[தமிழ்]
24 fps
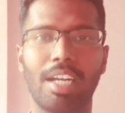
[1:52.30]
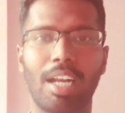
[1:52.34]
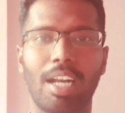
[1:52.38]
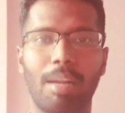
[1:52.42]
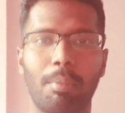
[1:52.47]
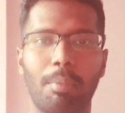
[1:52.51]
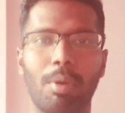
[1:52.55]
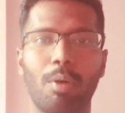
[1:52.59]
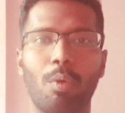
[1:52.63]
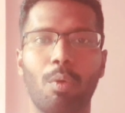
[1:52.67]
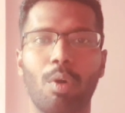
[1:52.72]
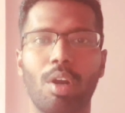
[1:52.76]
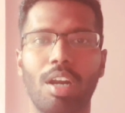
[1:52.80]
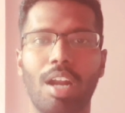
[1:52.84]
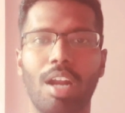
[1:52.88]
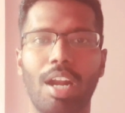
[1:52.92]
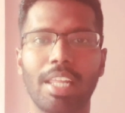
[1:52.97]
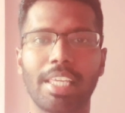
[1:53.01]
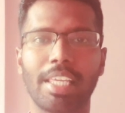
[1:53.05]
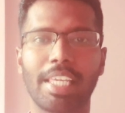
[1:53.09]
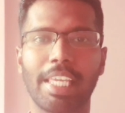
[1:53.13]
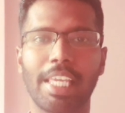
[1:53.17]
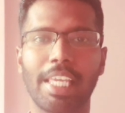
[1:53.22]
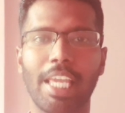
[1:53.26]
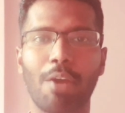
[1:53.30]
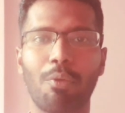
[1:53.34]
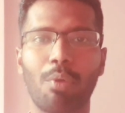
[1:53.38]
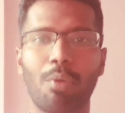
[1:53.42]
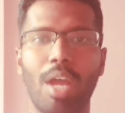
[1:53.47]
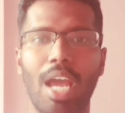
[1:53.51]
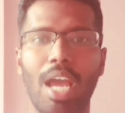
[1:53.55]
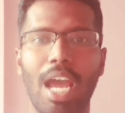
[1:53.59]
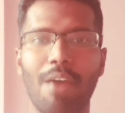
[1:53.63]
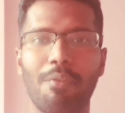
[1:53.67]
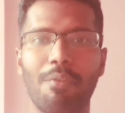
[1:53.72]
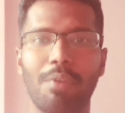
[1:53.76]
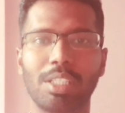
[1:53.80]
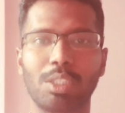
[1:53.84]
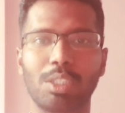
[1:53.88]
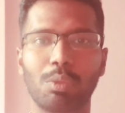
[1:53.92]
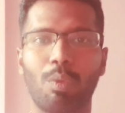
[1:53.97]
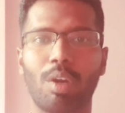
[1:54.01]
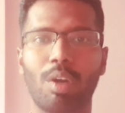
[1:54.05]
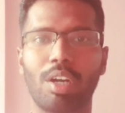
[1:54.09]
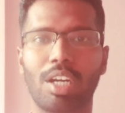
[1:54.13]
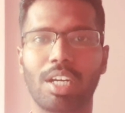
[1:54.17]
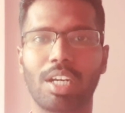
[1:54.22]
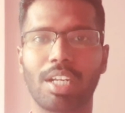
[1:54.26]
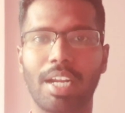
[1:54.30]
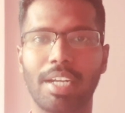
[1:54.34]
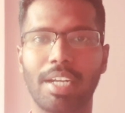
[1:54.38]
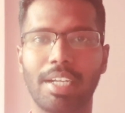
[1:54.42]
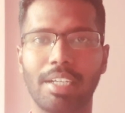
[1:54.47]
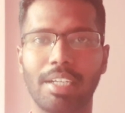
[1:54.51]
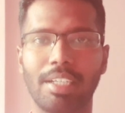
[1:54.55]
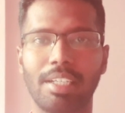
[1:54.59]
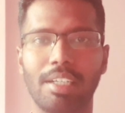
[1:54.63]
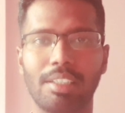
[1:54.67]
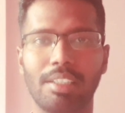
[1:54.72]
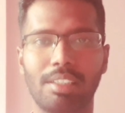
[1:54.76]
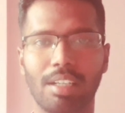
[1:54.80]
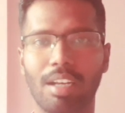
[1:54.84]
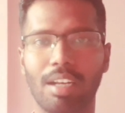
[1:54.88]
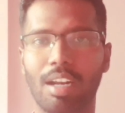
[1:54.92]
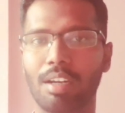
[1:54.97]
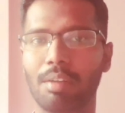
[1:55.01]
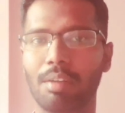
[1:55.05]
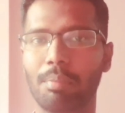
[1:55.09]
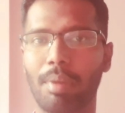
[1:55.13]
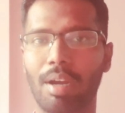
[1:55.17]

நம்ம ஒரு நாளைக்கு எவ்வளோ ஆவரேஜ் வாட்டர் கண்டென்ட் எடுத்துக்கலான்னு